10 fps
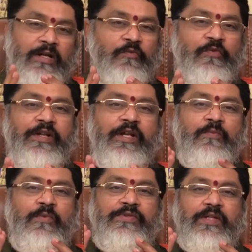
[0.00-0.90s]
డెఫినెట్గా
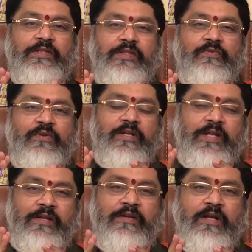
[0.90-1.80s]
మోస్ట్ సక్సెస్ఫుల్
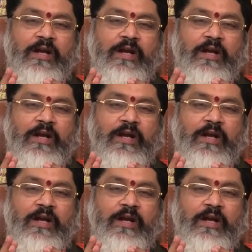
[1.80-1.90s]
ఇయర్